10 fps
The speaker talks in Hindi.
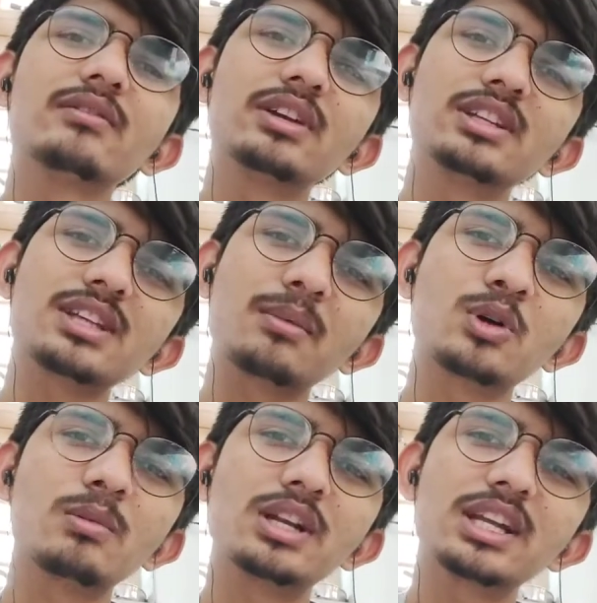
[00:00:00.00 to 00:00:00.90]
फिर शाम
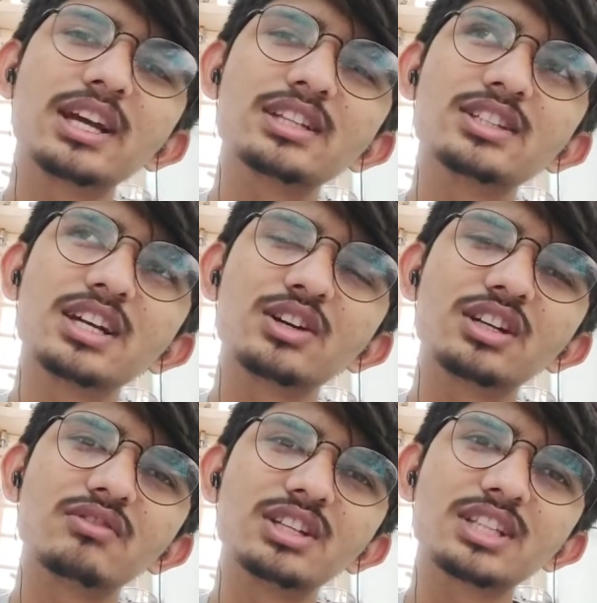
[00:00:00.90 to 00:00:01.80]
को मिलते हैं जय
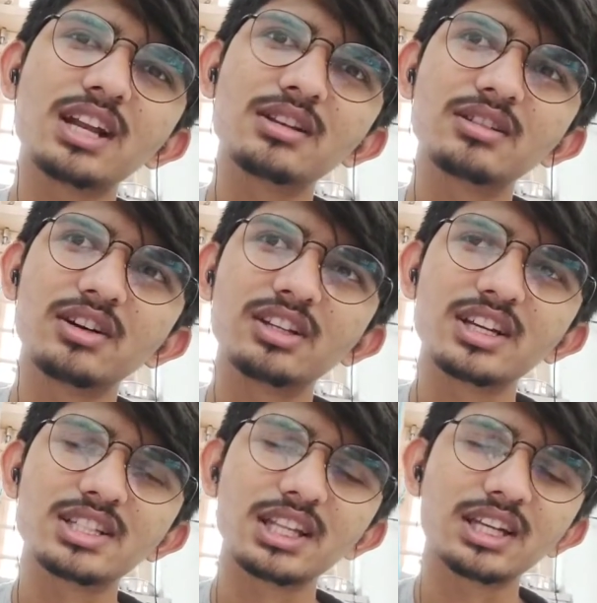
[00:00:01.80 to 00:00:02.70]
और विशाल और
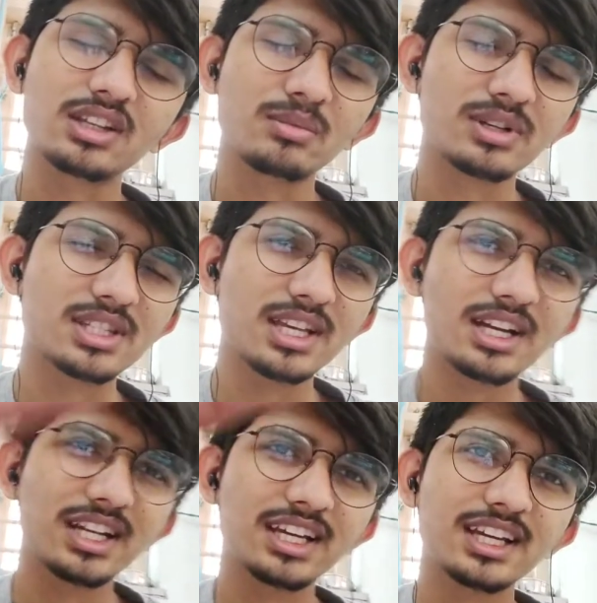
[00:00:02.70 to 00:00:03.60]
यश आता है तो मस्ती
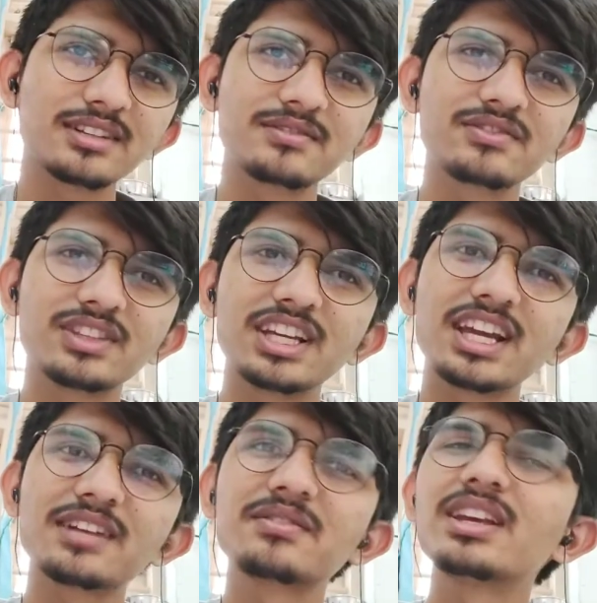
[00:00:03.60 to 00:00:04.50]
करेंगे ठीक
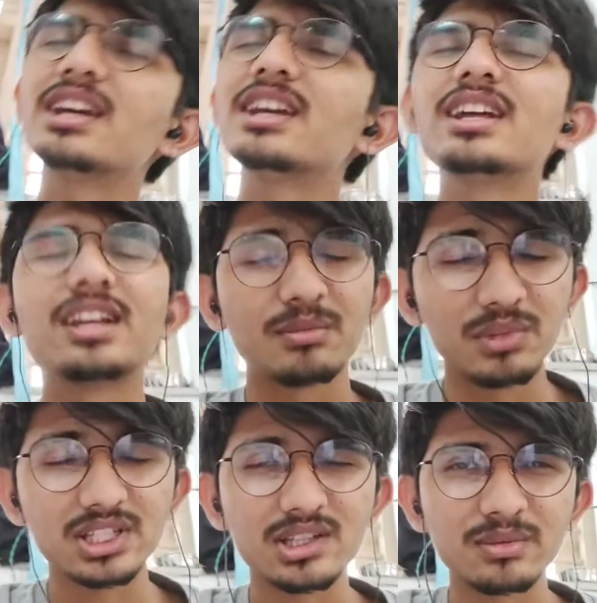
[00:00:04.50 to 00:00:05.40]
है
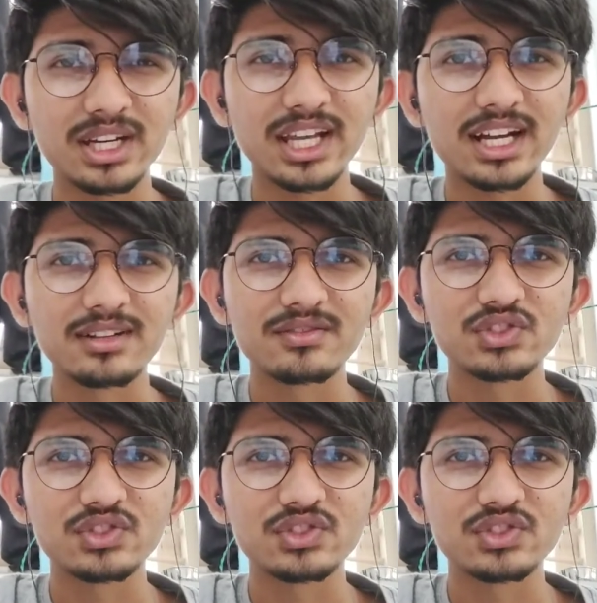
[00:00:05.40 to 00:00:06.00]
मस्त बढ़िया